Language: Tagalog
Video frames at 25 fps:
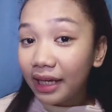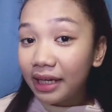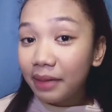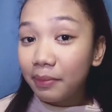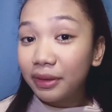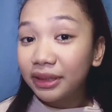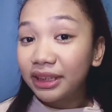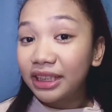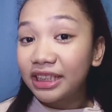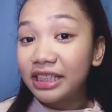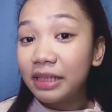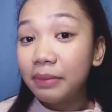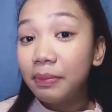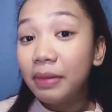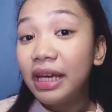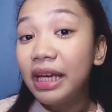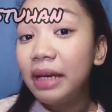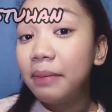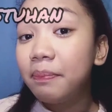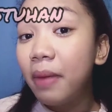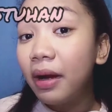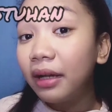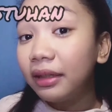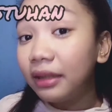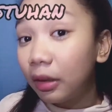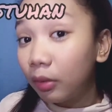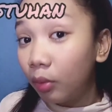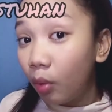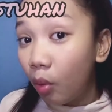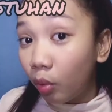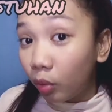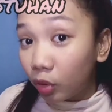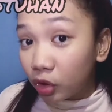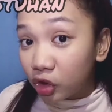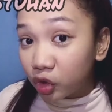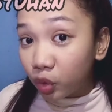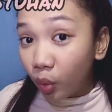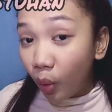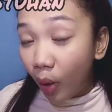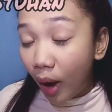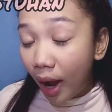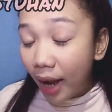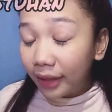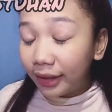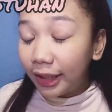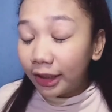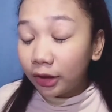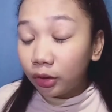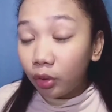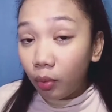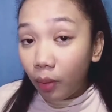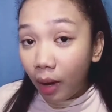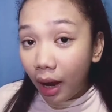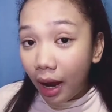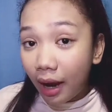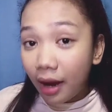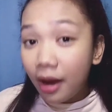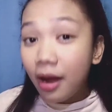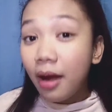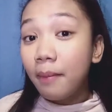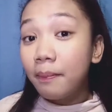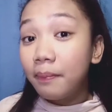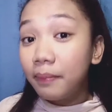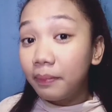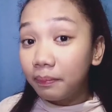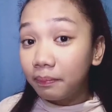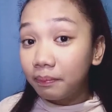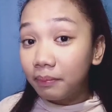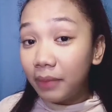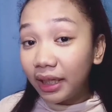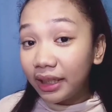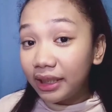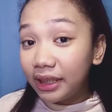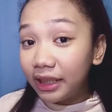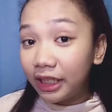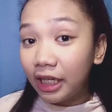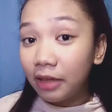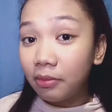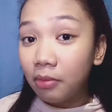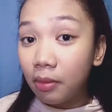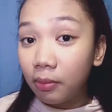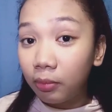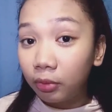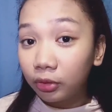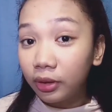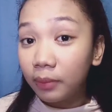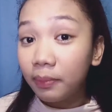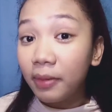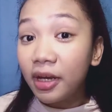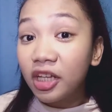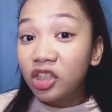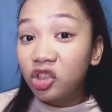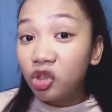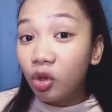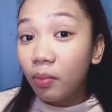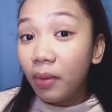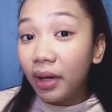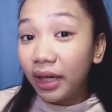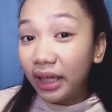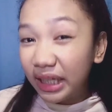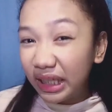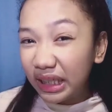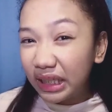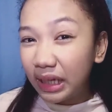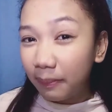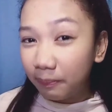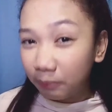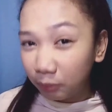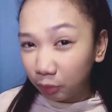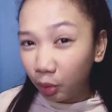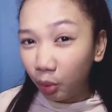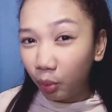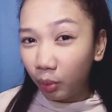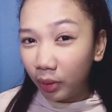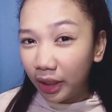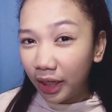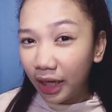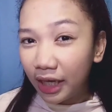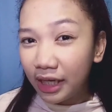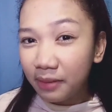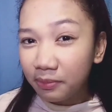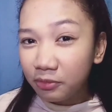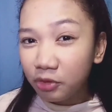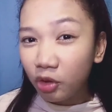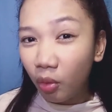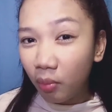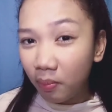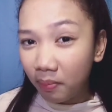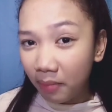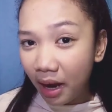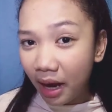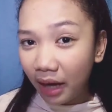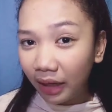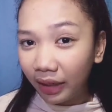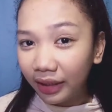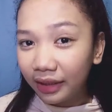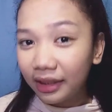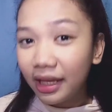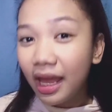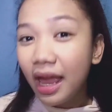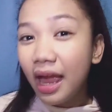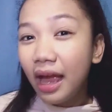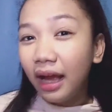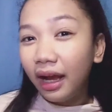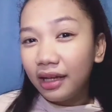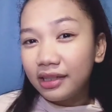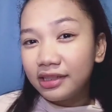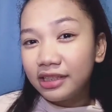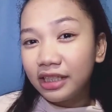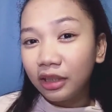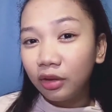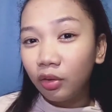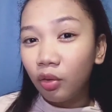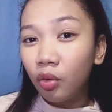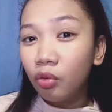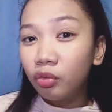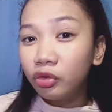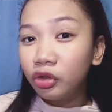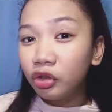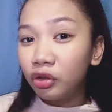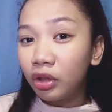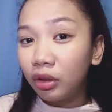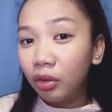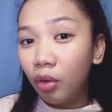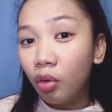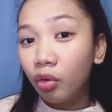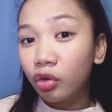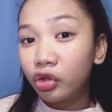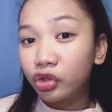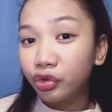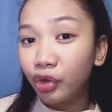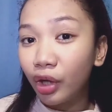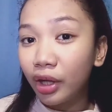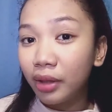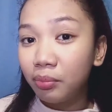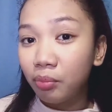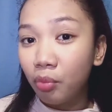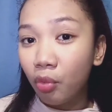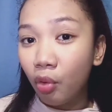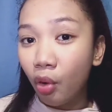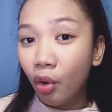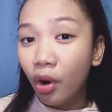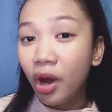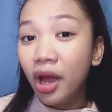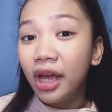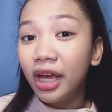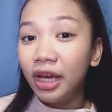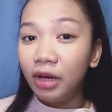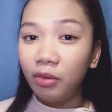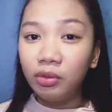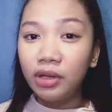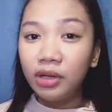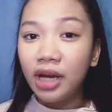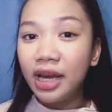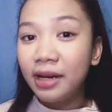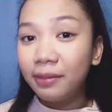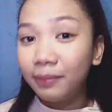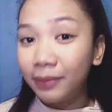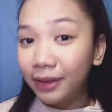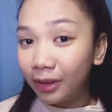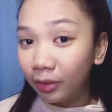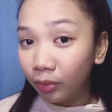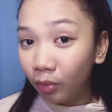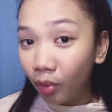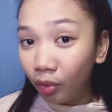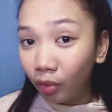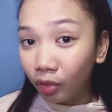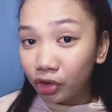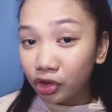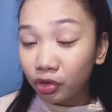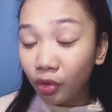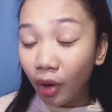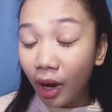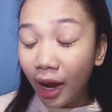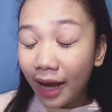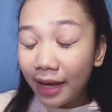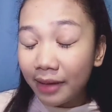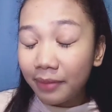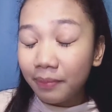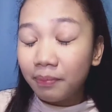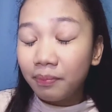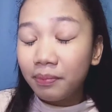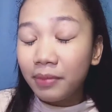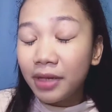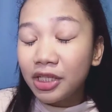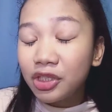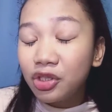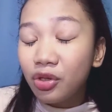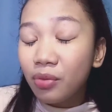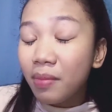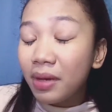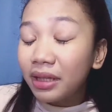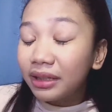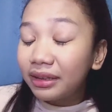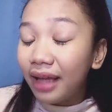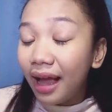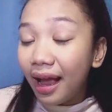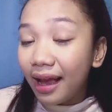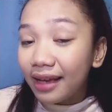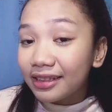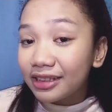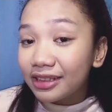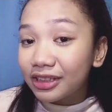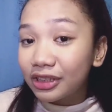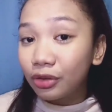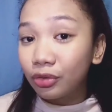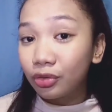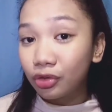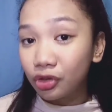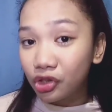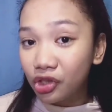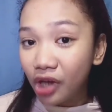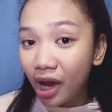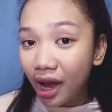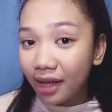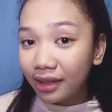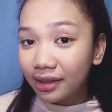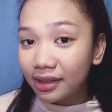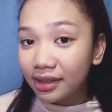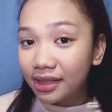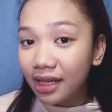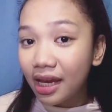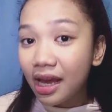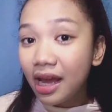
naman kasi may ibang nagugustuhan. Ito ha, ah, makinig kayo mabuti. Medyo mahirap to eh. Alam nyo kung bakit? Kasi kung yung nagugustuhan mo, eh wala naman nagugustuhan, medyo mataas yung chance